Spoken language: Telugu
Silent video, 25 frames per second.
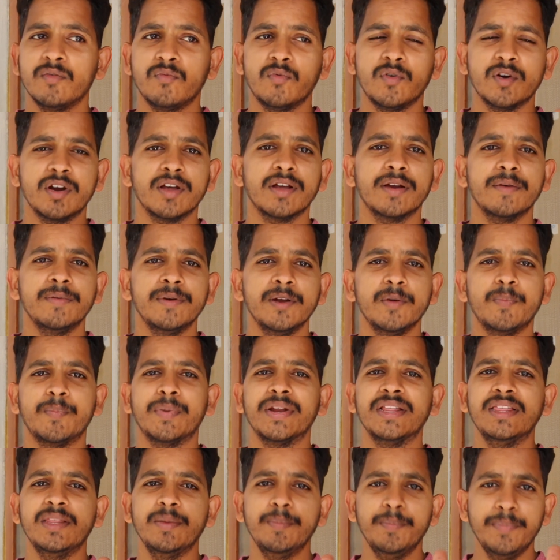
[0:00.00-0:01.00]
ఫోటోగ్రఫీలో uh,
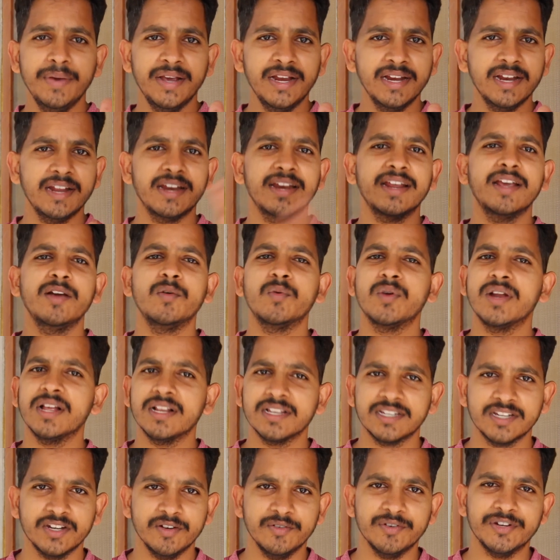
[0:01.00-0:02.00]
ప్రతి బిగినర్కి
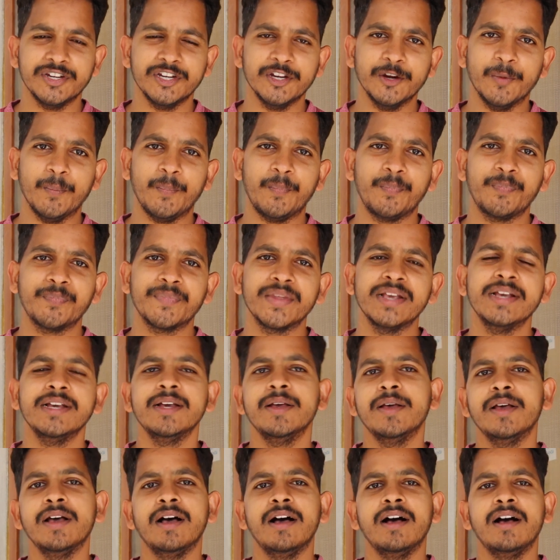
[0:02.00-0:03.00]
ఉండాల్సిన విషయం
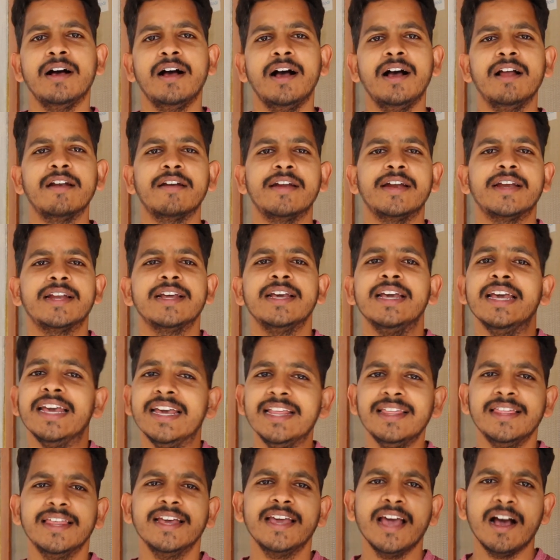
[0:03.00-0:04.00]
ఆల్ రైట్
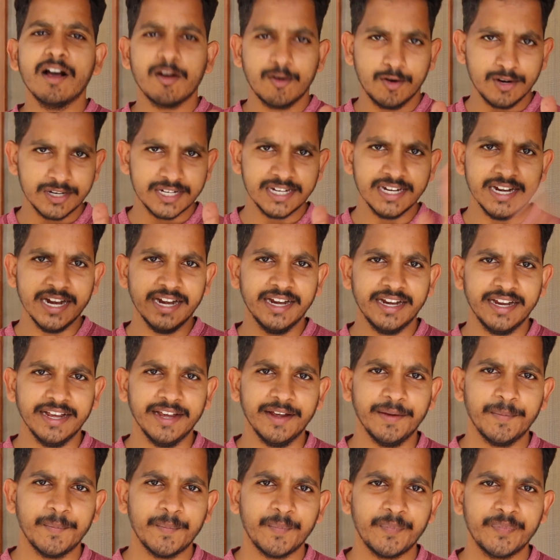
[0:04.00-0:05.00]
ఇంతకీ ఆ క్వశ్చన్ ఏంటి
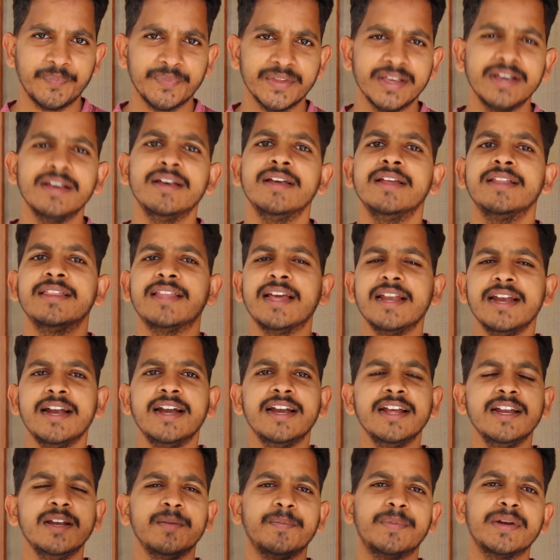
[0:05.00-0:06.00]
తను
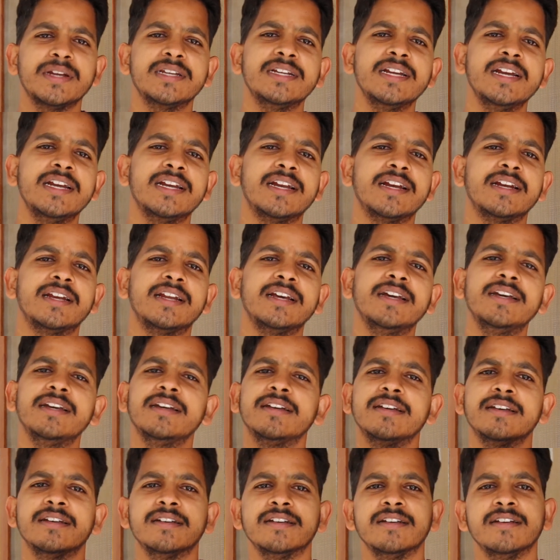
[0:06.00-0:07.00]
అడిగిన ప్రశ్న ఏంటంటే
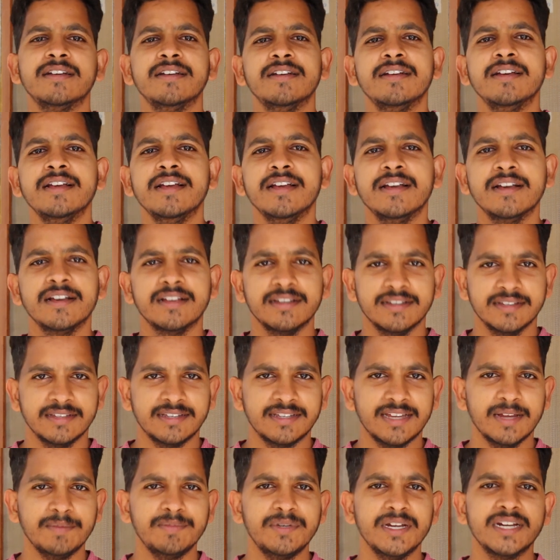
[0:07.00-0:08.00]

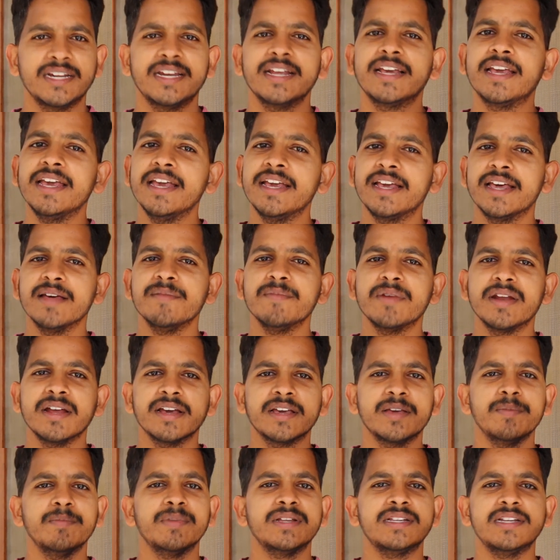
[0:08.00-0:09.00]
సబ్జెక్ట్కి
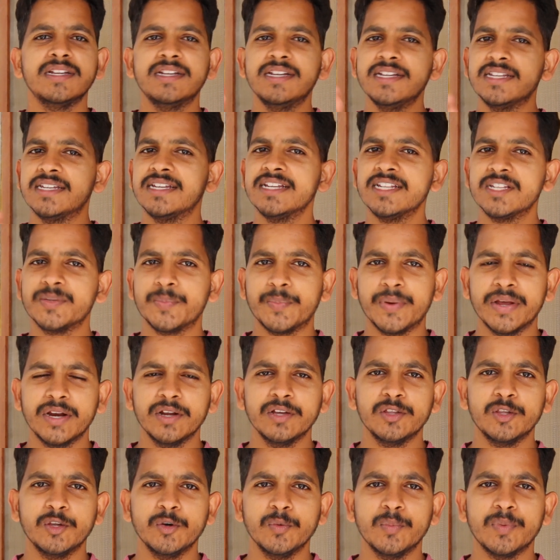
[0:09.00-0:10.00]
కెమెరాకి మధ్య డిస్టెన్స్
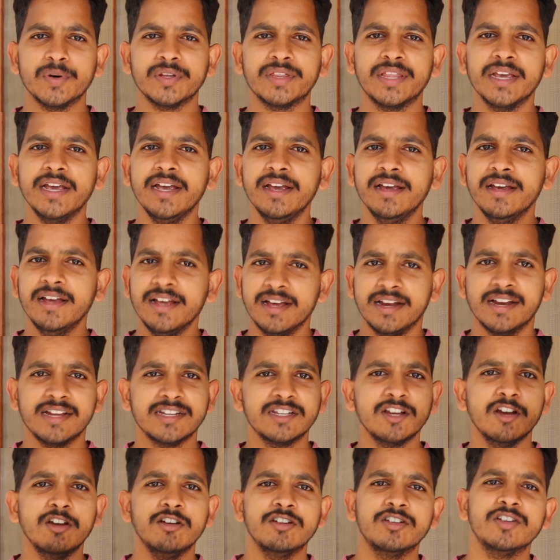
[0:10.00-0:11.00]
పెరుగుతూ పోతే
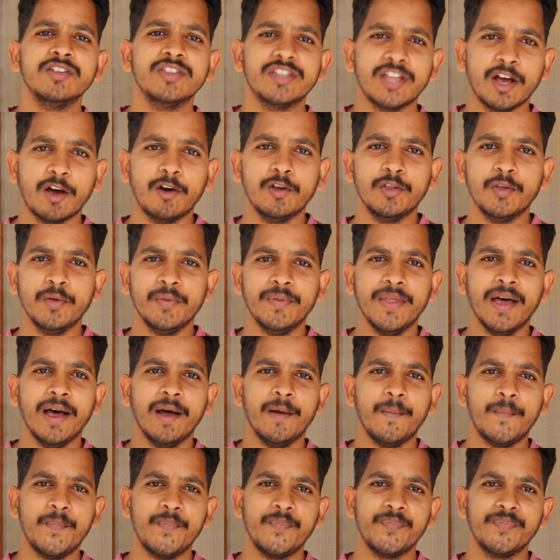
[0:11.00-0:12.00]
రెజల్యూషన్ తగ్గుతుందా
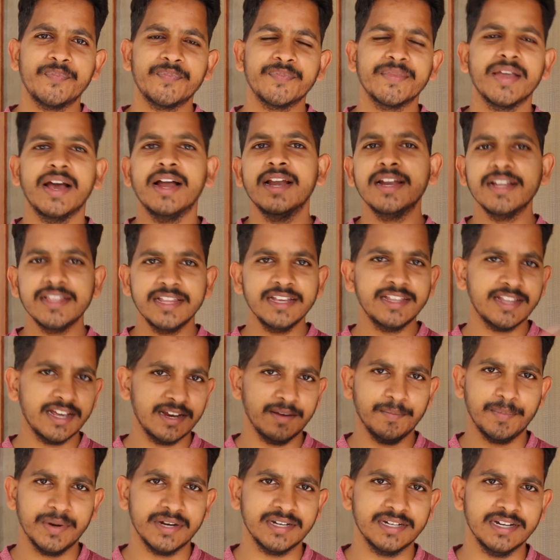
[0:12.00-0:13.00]
అన్నది
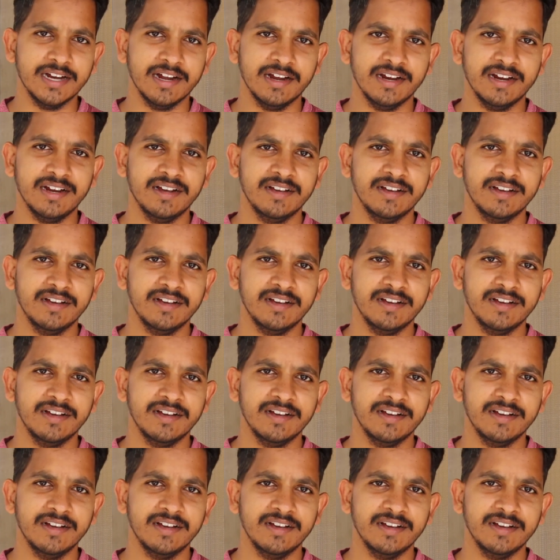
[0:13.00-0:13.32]
తన ప్రశ్న